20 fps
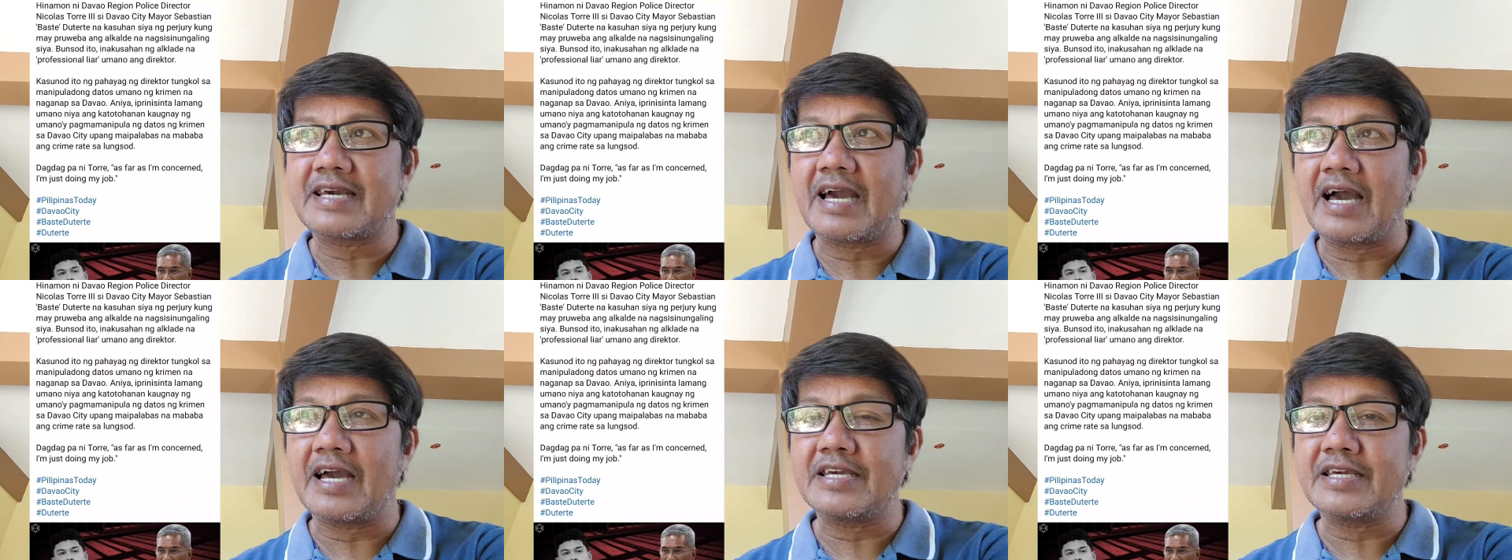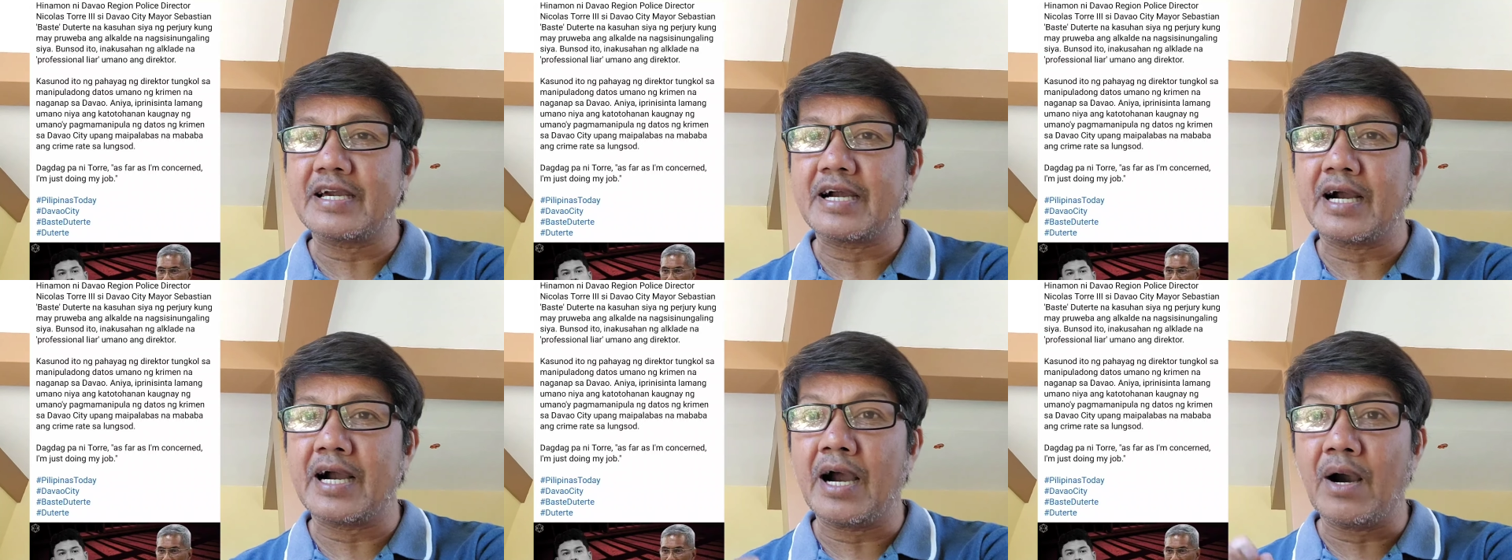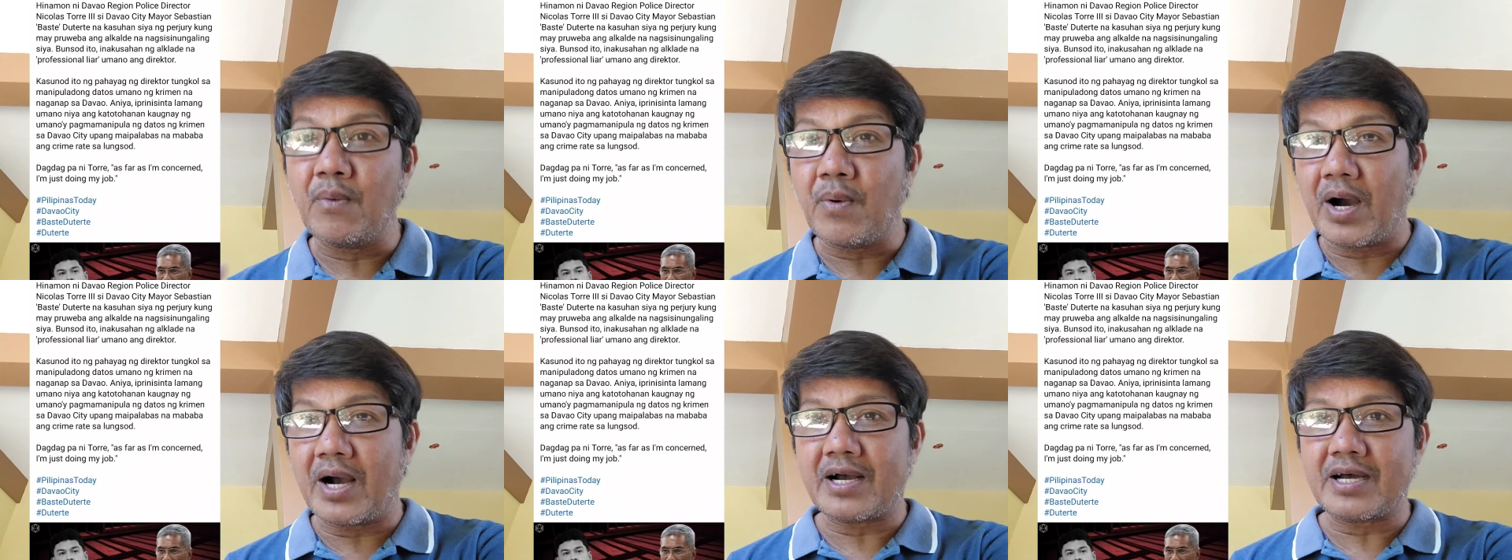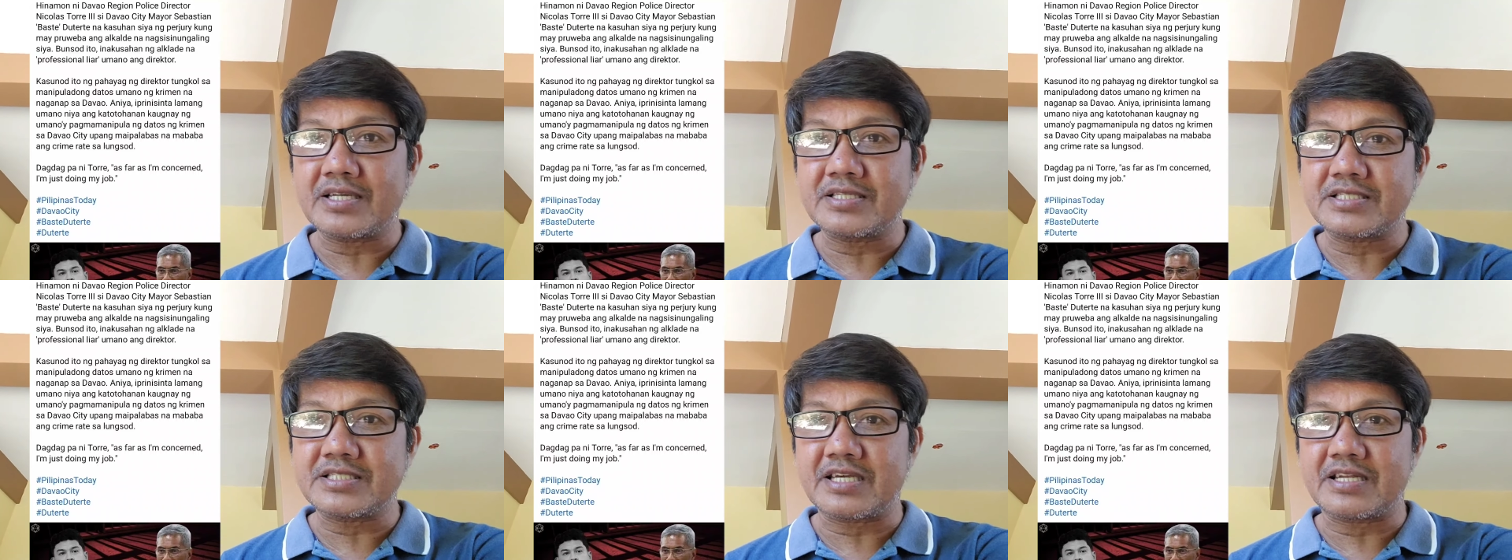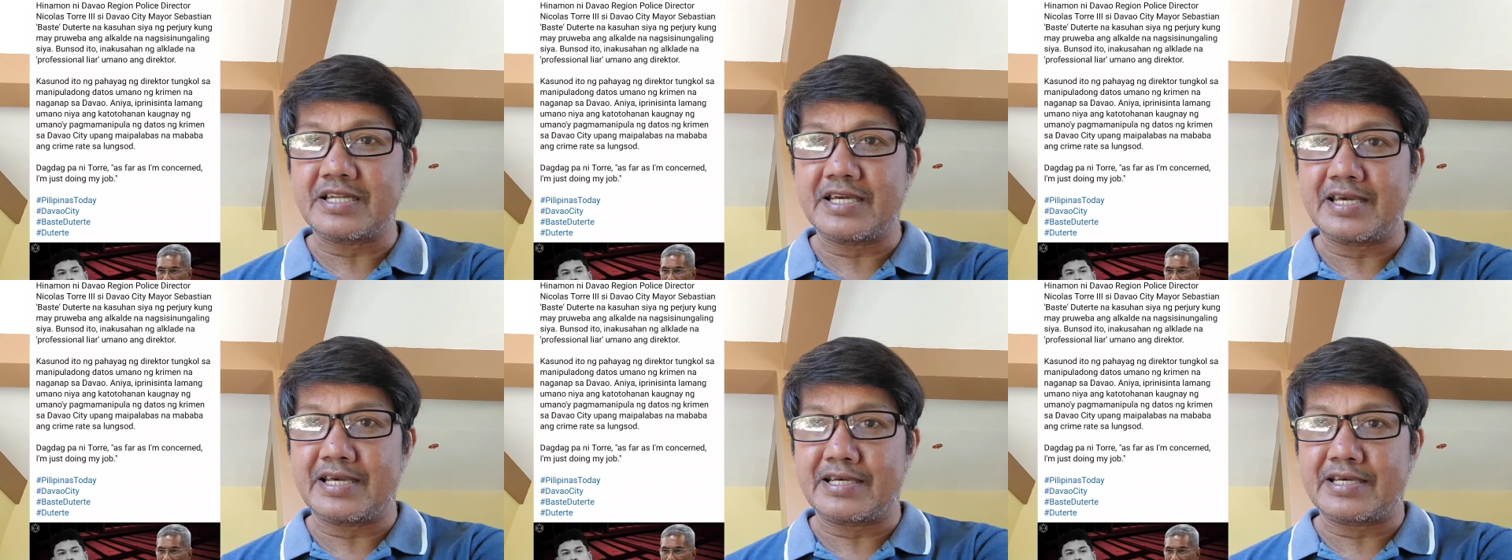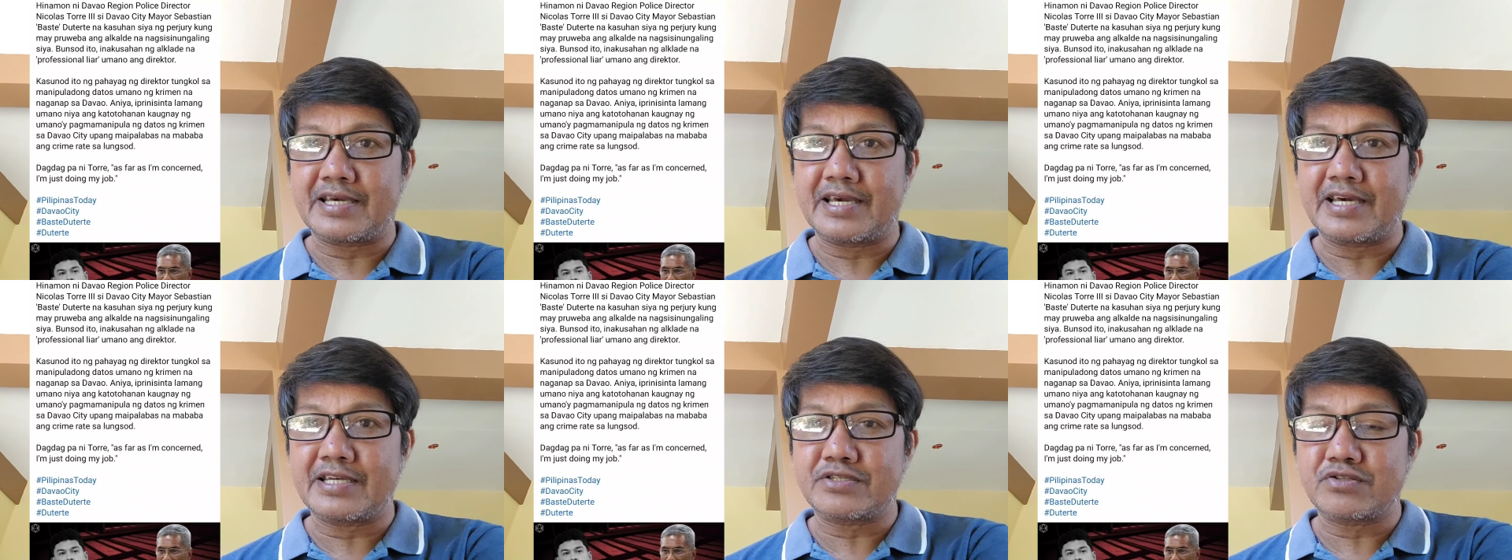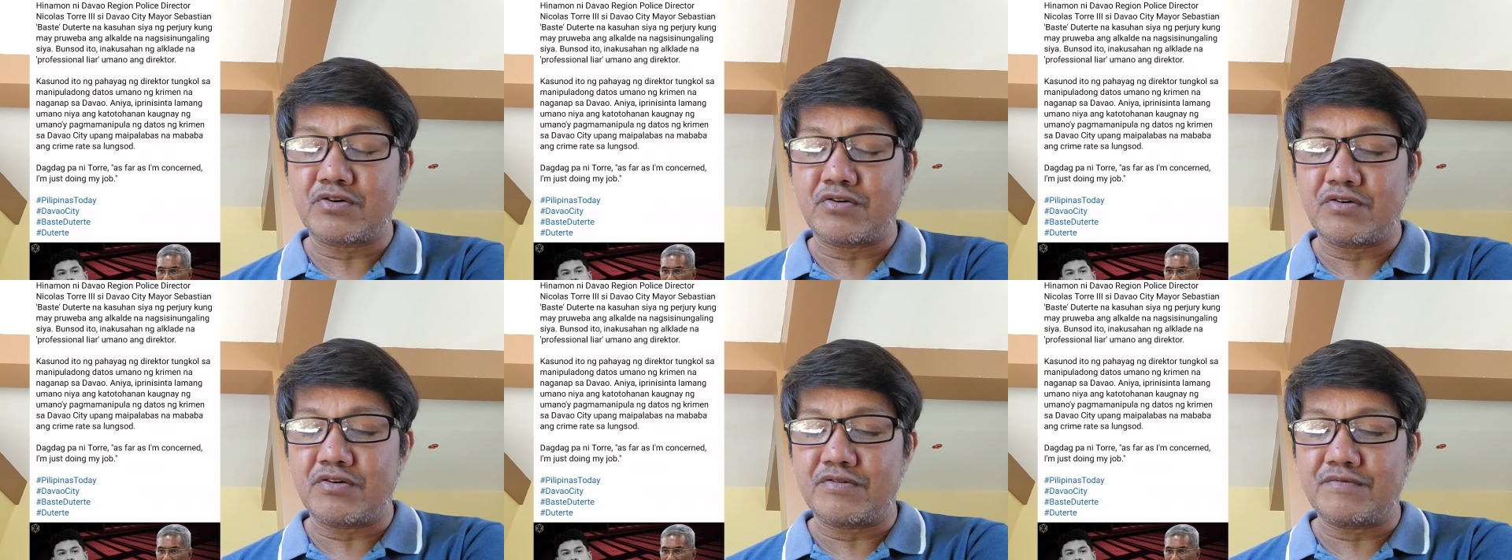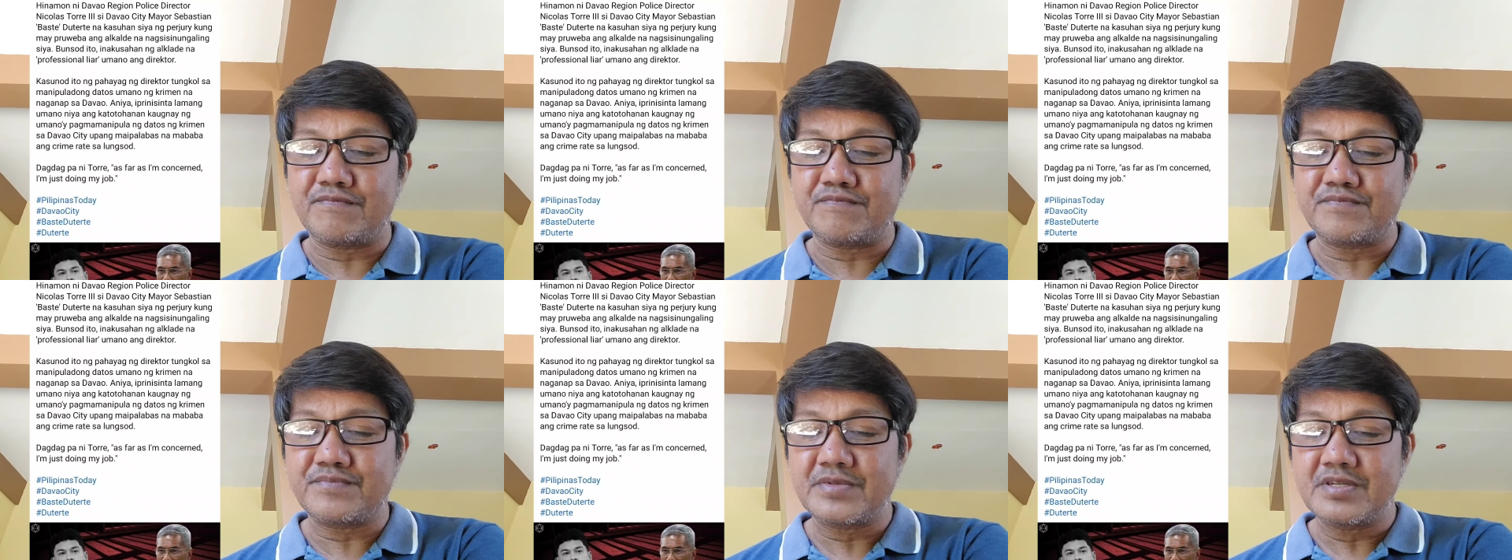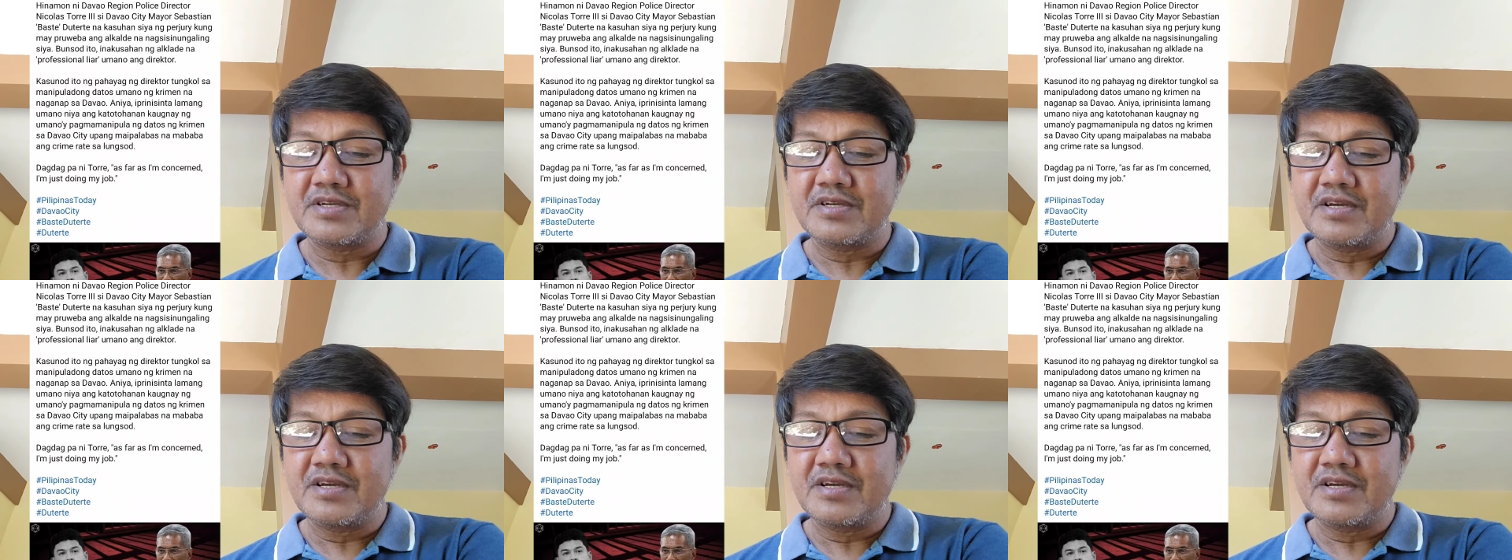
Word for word: kayang hawakan sa leeg etong